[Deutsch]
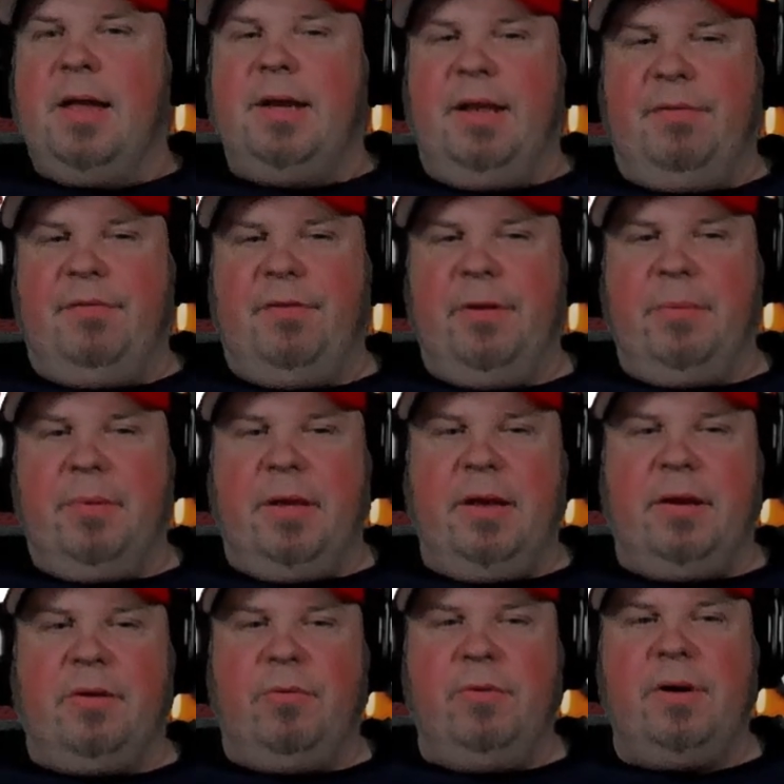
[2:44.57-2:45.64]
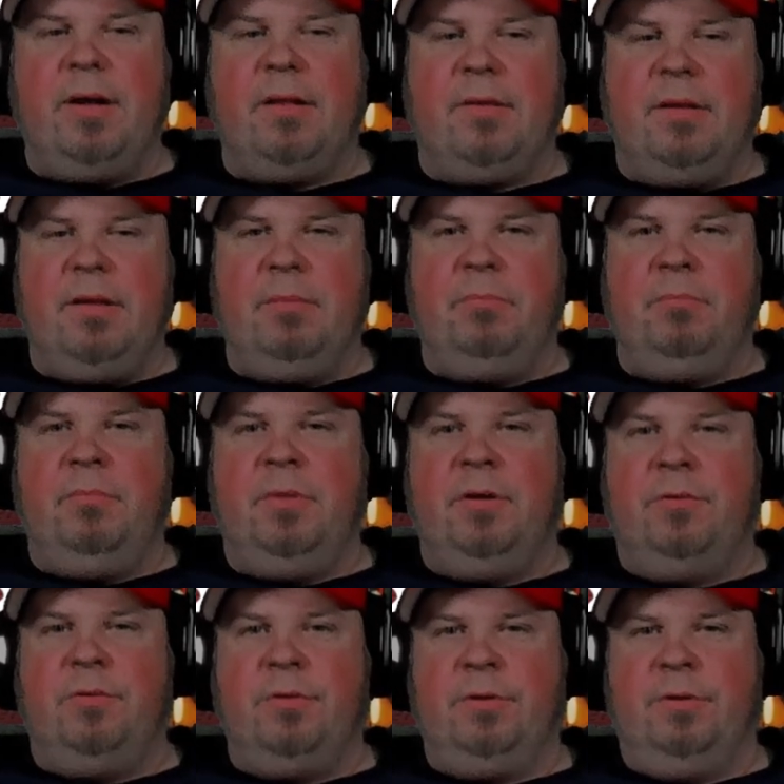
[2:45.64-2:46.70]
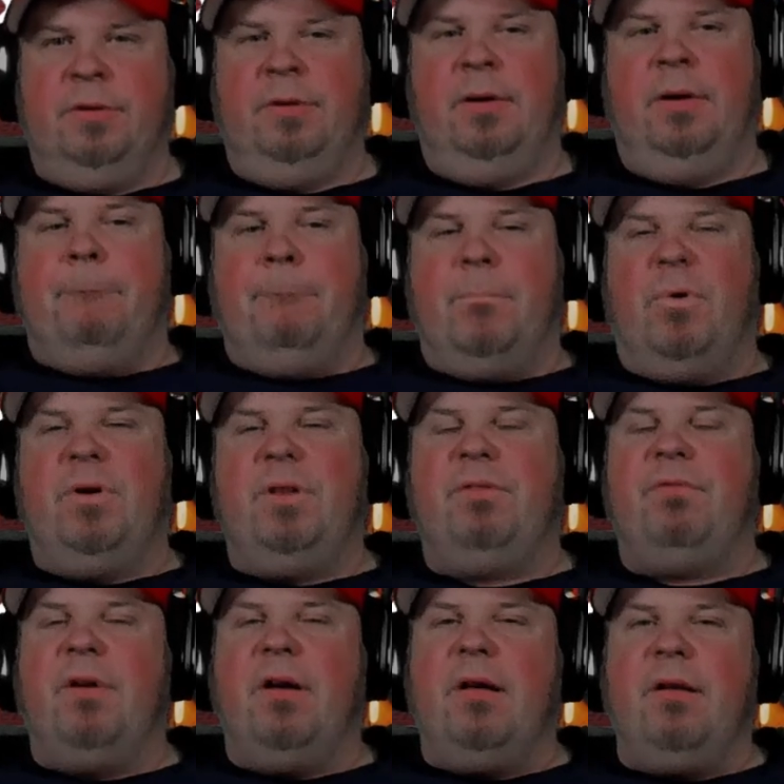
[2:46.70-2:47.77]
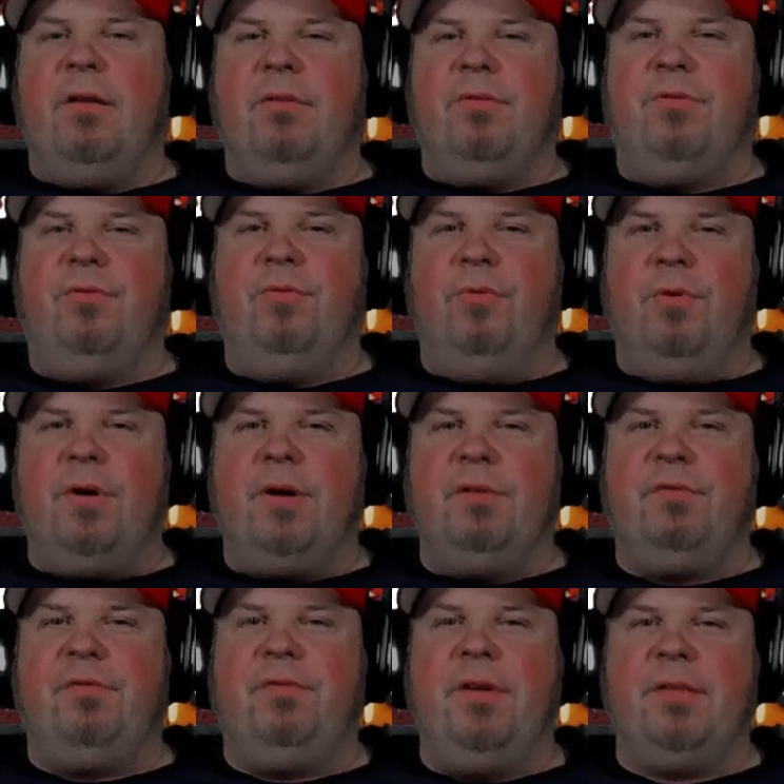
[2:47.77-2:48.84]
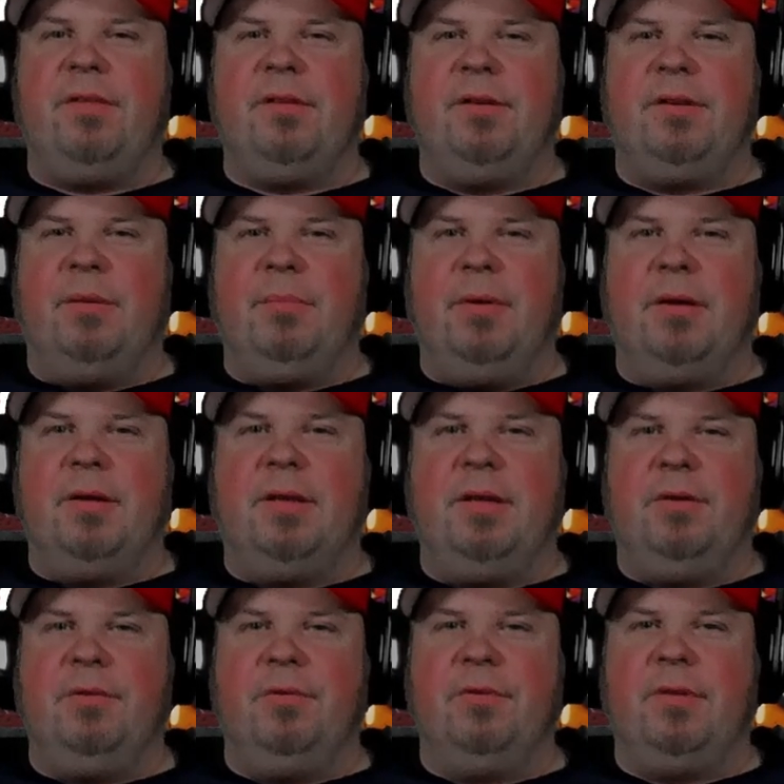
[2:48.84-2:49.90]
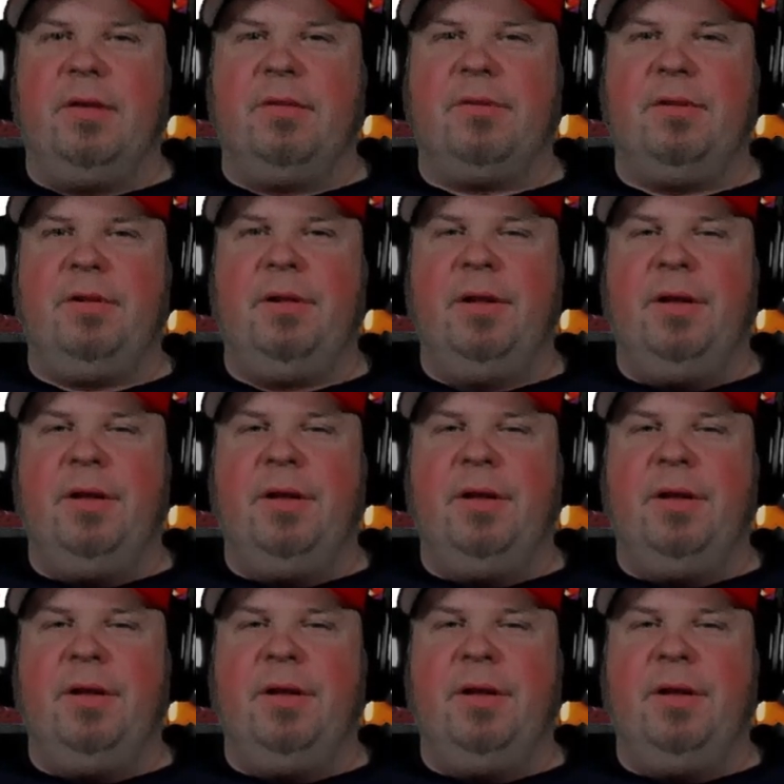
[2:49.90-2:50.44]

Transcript: Der Film geht 107 Minuten und ich war so gefesselt an meinem Kinosessel.